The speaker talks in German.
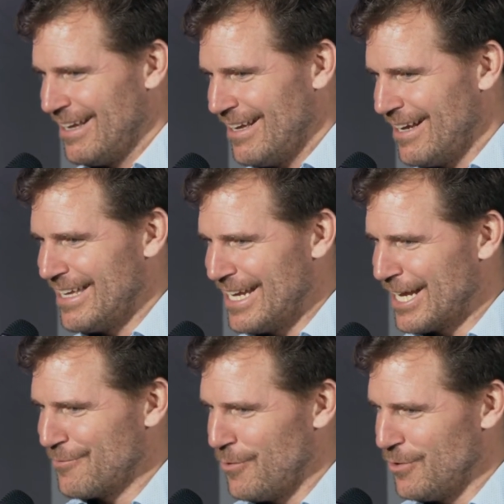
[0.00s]

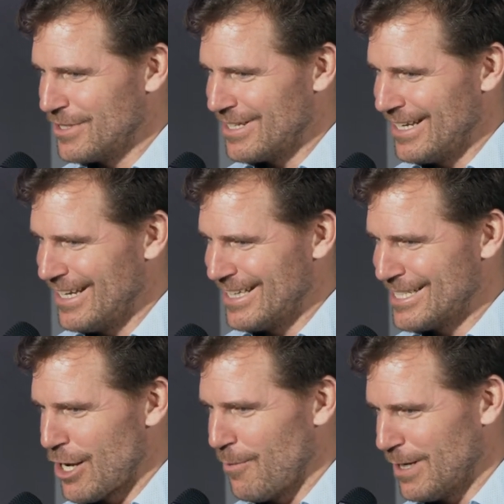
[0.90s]
irgendwo die, die
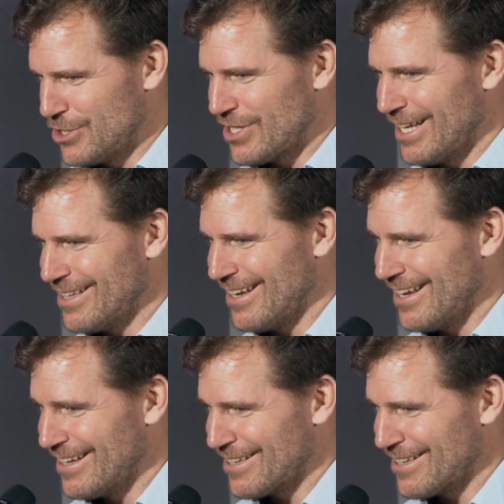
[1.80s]
sauberen Städte